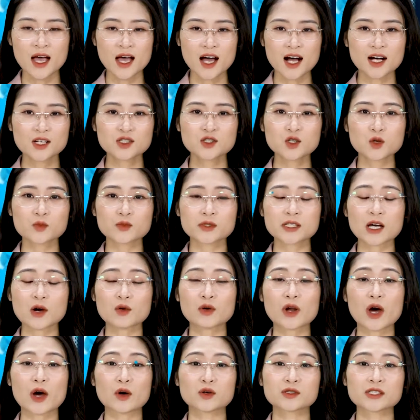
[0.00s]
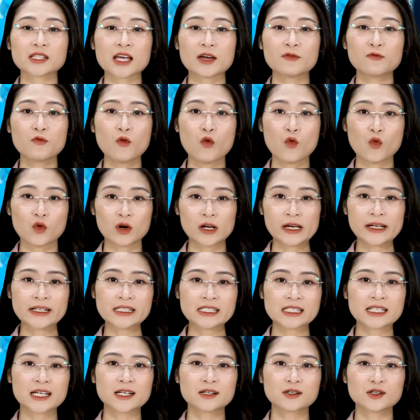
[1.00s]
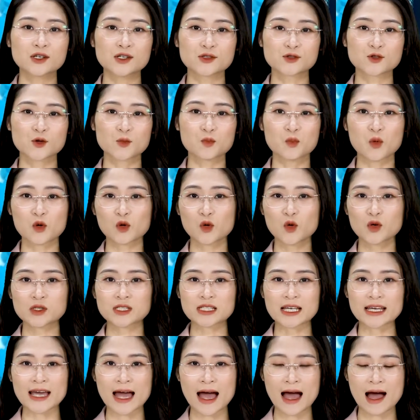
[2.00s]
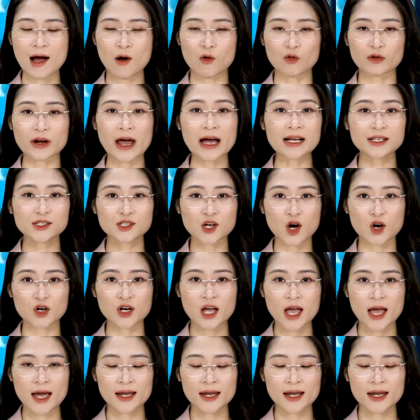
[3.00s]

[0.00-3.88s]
Ứng dụng sau đó sẽ phủ lên chân người dùng một đôi giày ảo đã chọn